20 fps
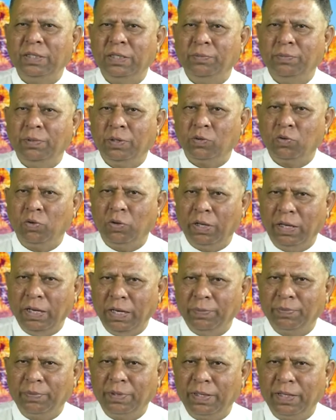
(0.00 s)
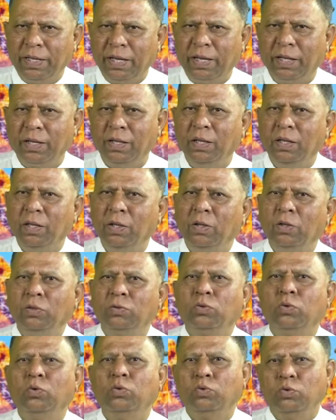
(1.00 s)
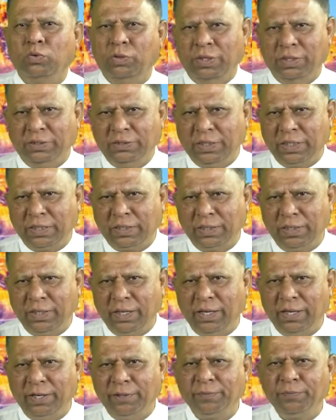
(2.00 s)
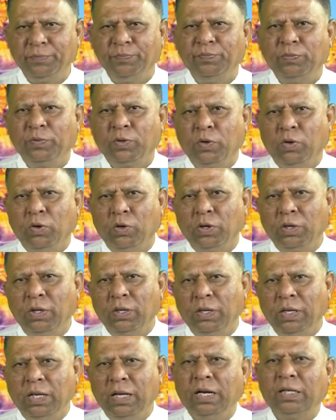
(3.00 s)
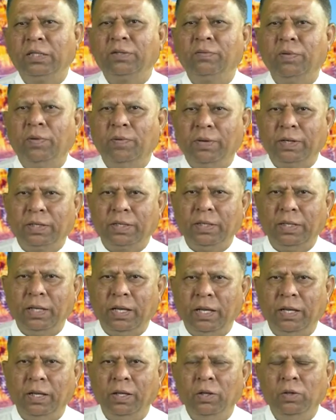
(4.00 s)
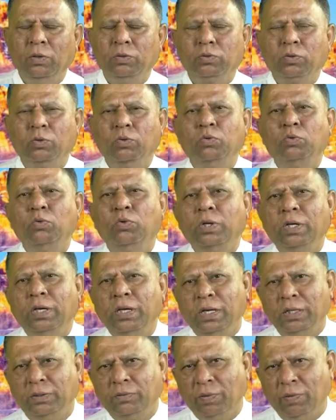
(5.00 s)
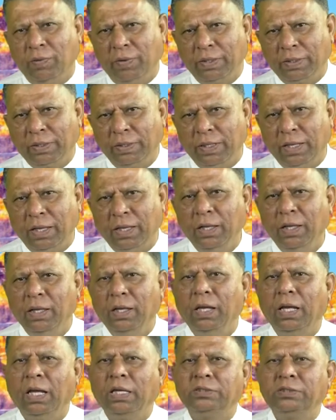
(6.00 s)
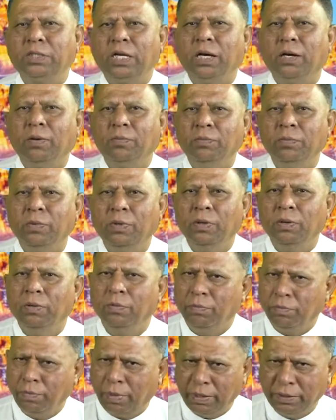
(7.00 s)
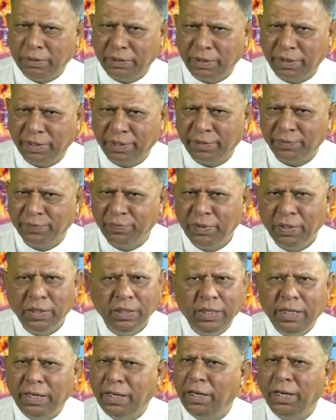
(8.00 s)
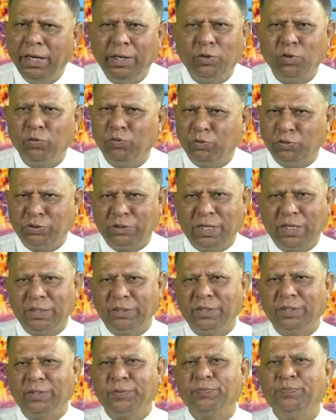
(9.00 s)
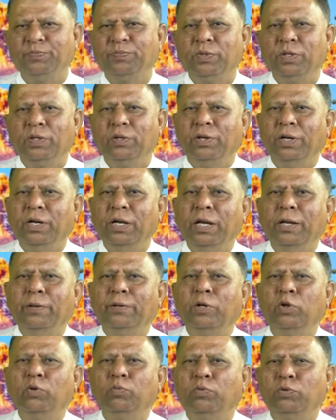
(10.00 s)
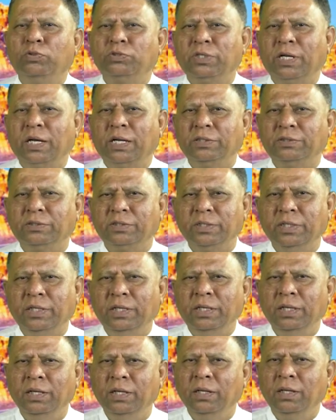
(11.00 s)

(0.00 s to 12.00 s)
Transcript: ने मेरे को हेल्प किया है तो उन्होंने अच्छा किया है और गलत व्यवहार किया है तो उन्होंने गलत व्यवहार किया है ऐसा हम मानते हैं ये रिलेटिव पुरुषार्थ है रिलेटिव पुरुषार्थ से